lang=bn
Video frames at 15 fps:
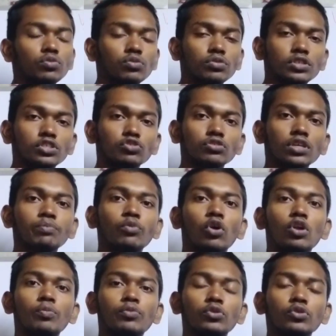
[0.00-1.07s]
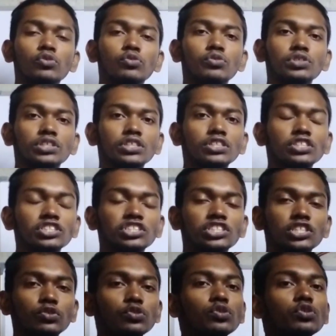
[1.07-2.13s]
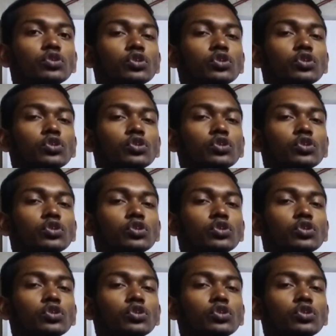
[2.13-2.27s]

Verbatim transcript: কোনো কিছুকে বল প্রয়োগ করি সেও